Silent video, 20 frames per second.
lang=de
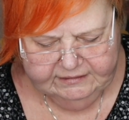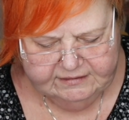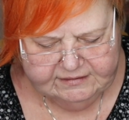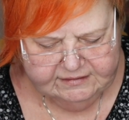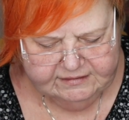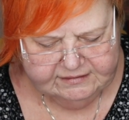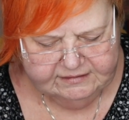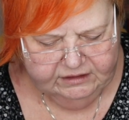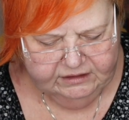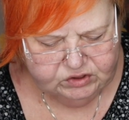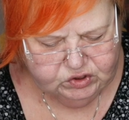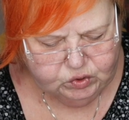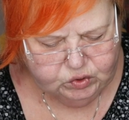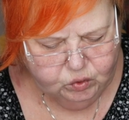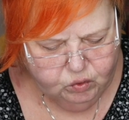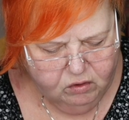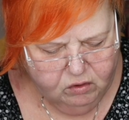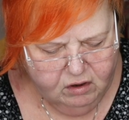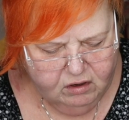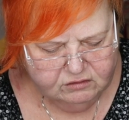Das ist
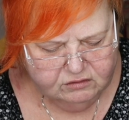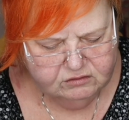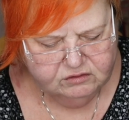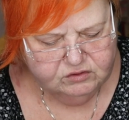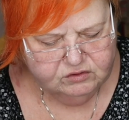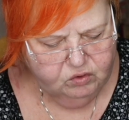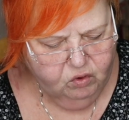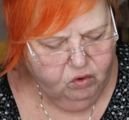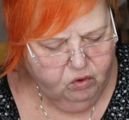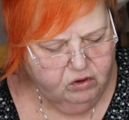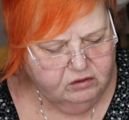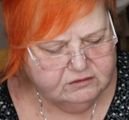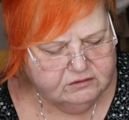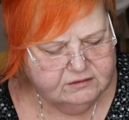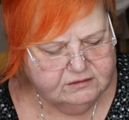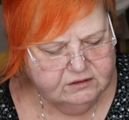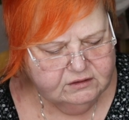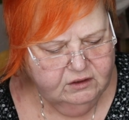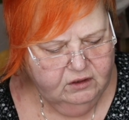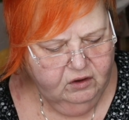Natur so
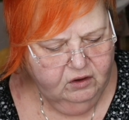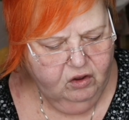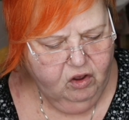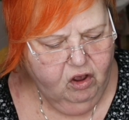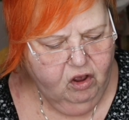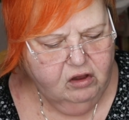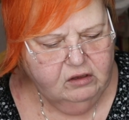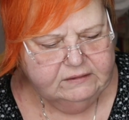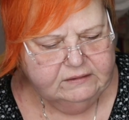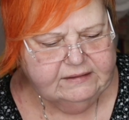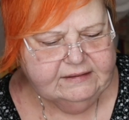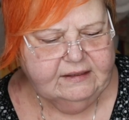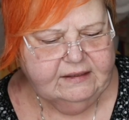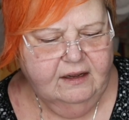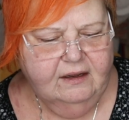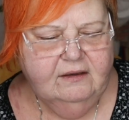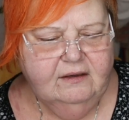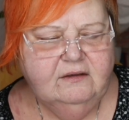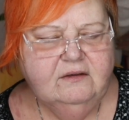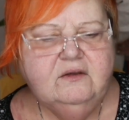Hölz,
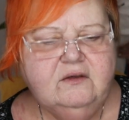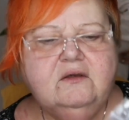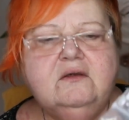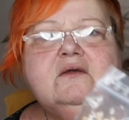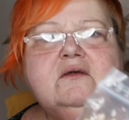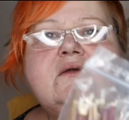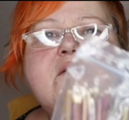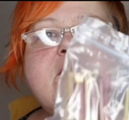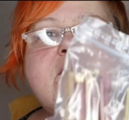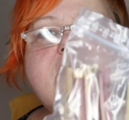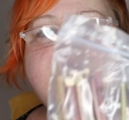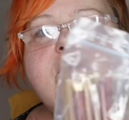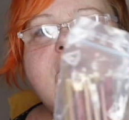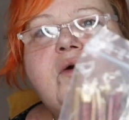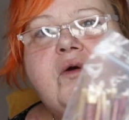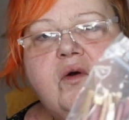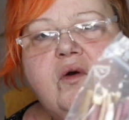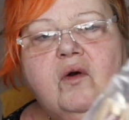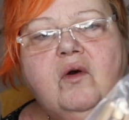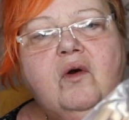Hölzer.
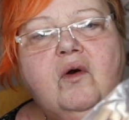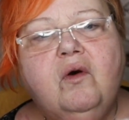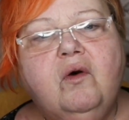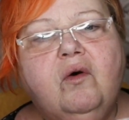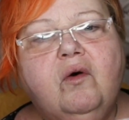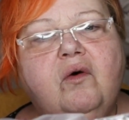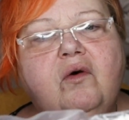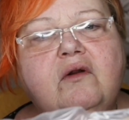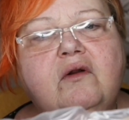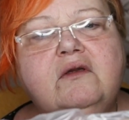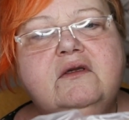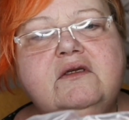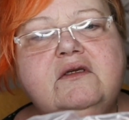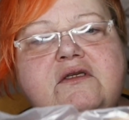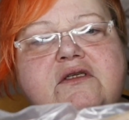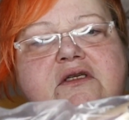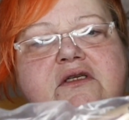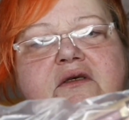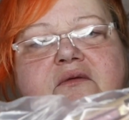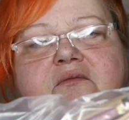
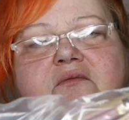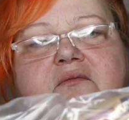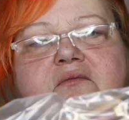Und